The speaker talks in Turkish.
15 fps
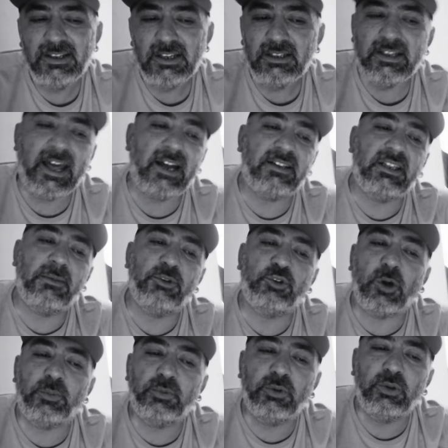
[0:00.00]
Nerede bir
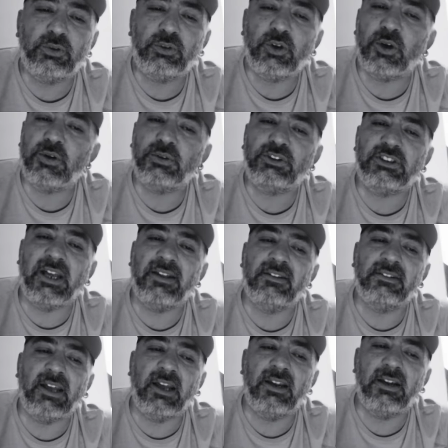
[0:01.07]
topluluk
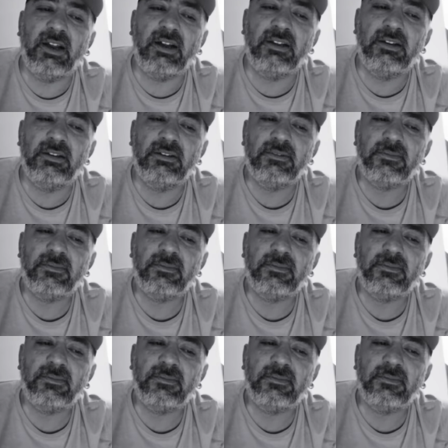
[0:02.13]
görürsen tellal,